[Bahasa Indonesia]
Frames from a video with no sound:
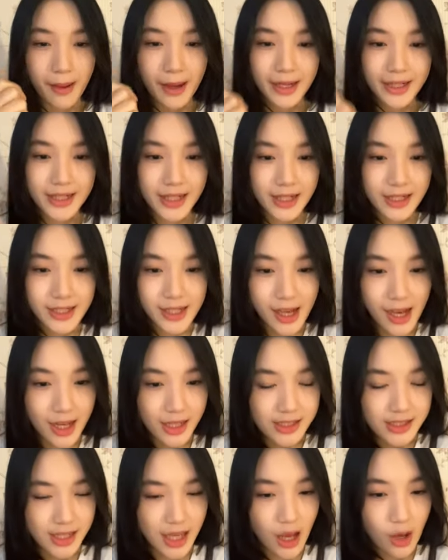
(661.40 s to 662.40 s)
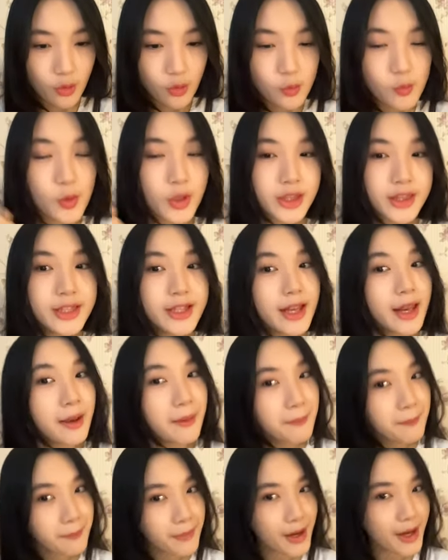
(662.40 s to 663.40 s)
mainannya kasih aku buat
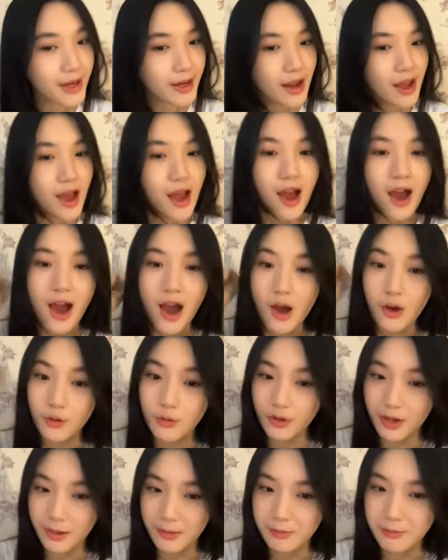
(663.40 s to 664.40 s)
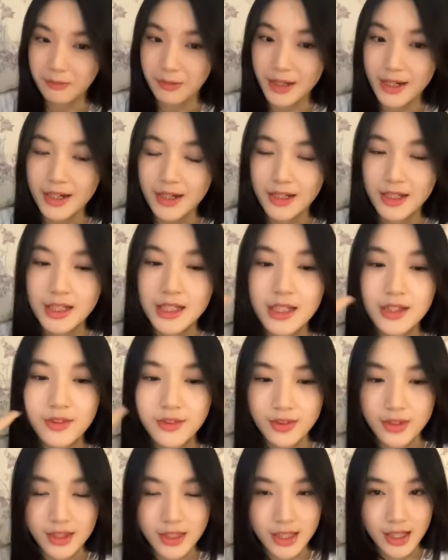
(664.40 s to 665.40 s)
dilempar aku lempar
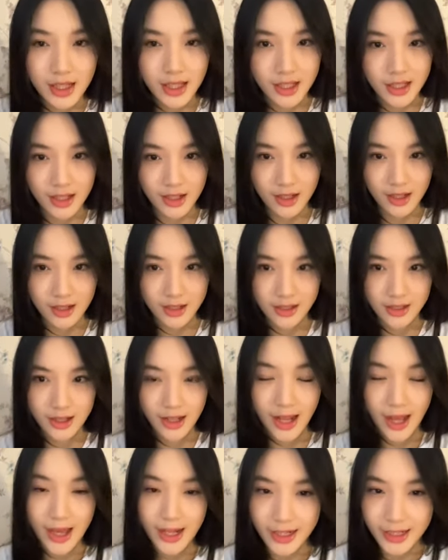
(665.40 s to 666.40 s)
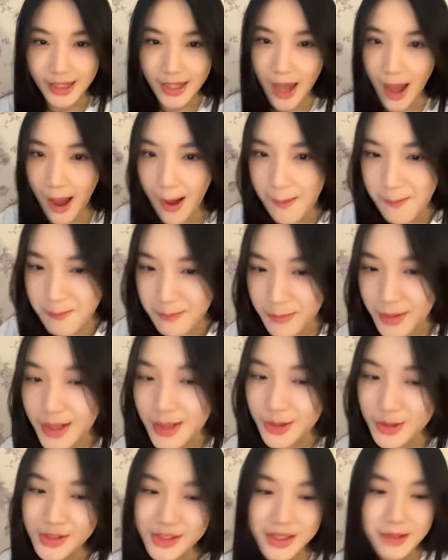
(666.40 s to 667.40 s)
dia lari
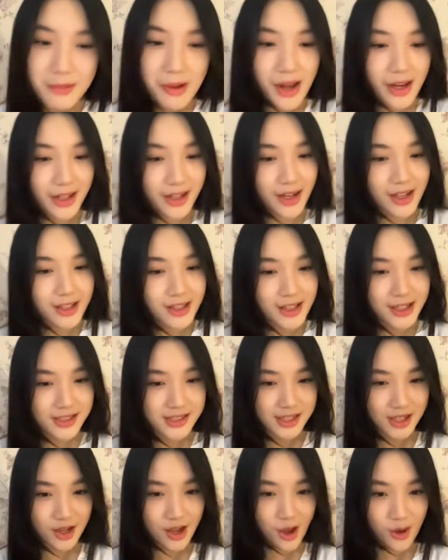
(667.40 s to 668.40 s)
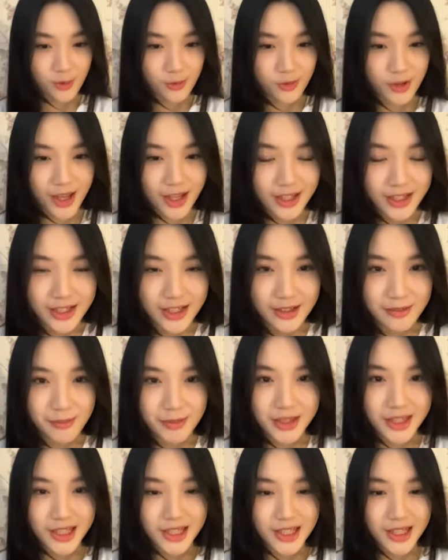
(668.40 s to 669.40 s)
ambil terus dia balik lagi kasih aku lagi
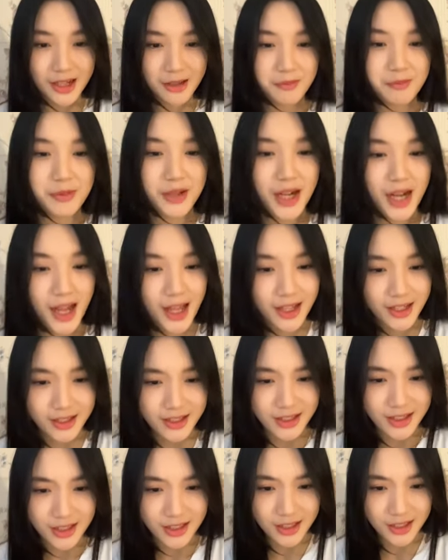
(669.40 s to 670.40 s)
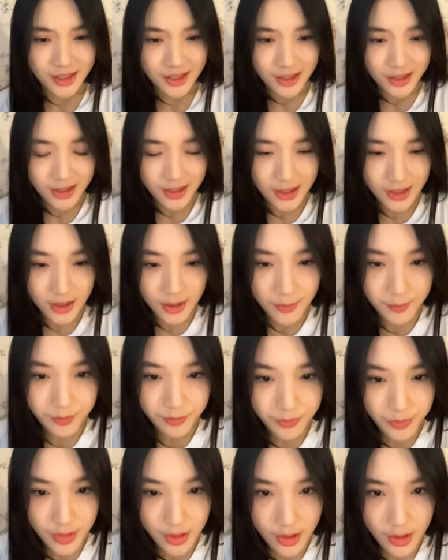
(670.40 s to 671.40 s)
minta dilempar lagi
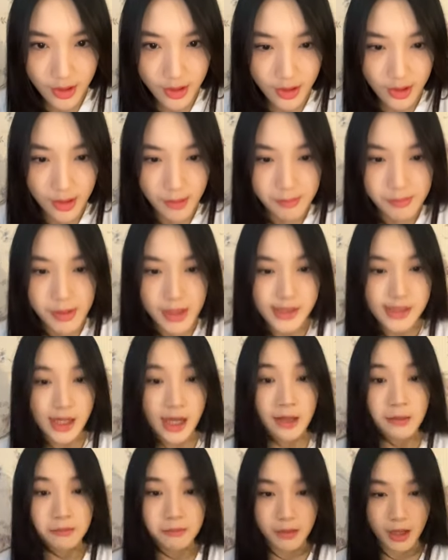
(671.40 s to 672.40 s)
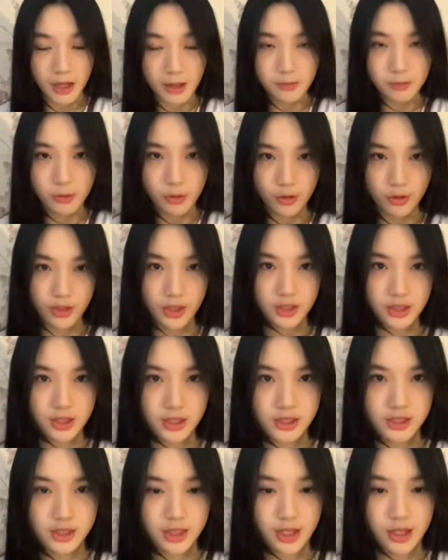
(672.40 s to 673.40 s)
biasa kan belah belah kan
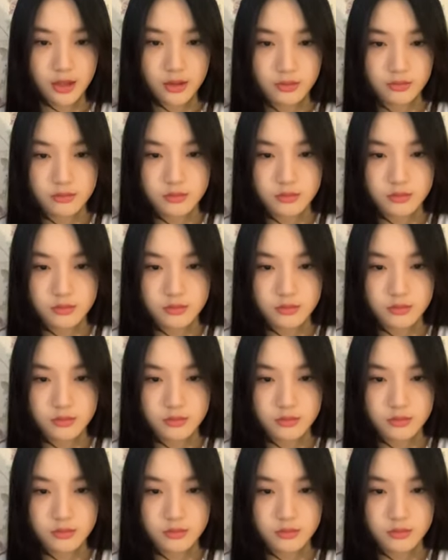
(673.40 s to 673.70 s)
guys kayak